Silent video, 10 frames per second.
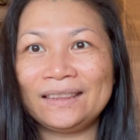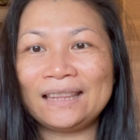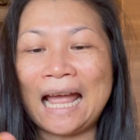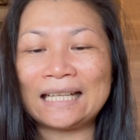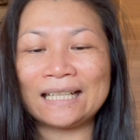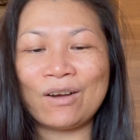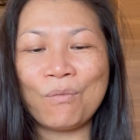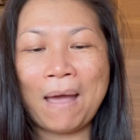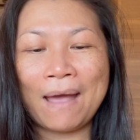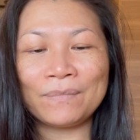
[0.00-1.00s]
ตัดเขา
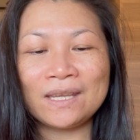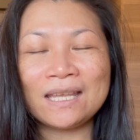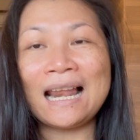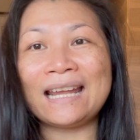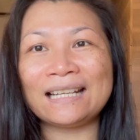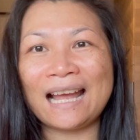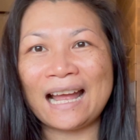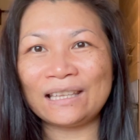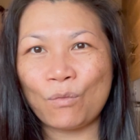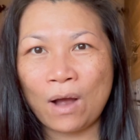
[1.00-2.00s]
แบบนี้แหละนะคะ
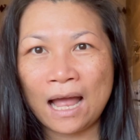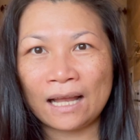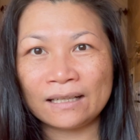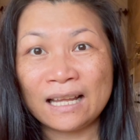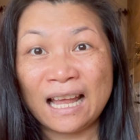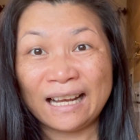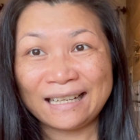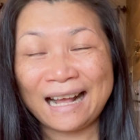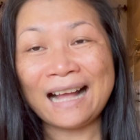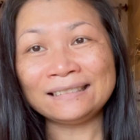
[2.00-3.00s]
แต่ว่า
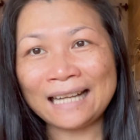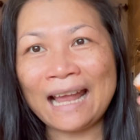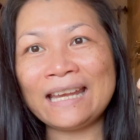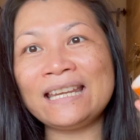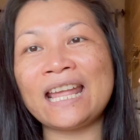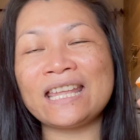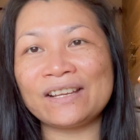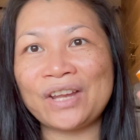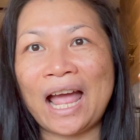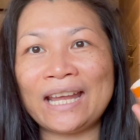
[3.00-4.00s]
ข้างในเนี่ยยัง
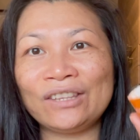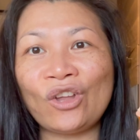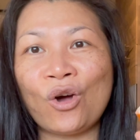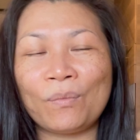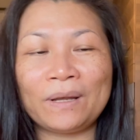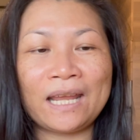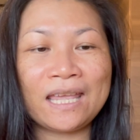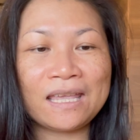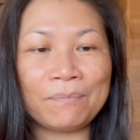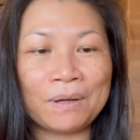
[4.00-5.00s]
ใช้ต่อไปได้
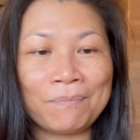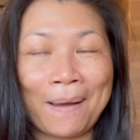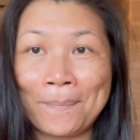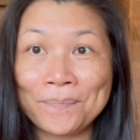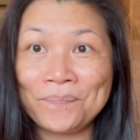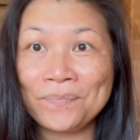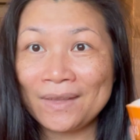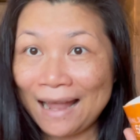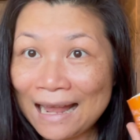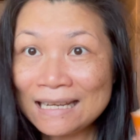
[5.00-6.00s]
อีกเป็นแบบ
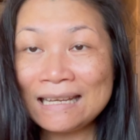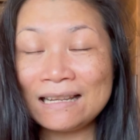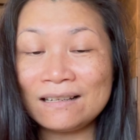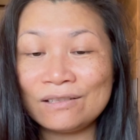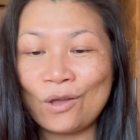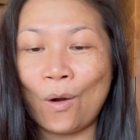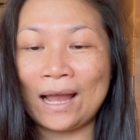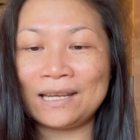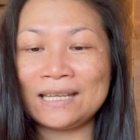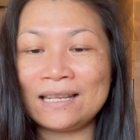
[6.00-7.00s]
อาทิตย์หรือ2
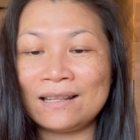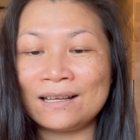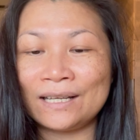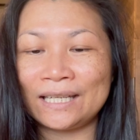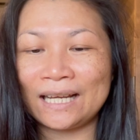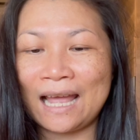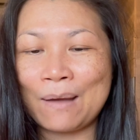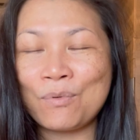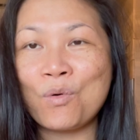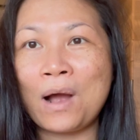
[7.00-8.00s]
อาทิตย์เลยนะคะ
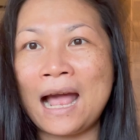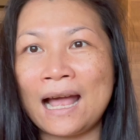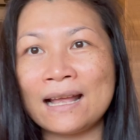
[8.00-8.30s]
เพราะว่า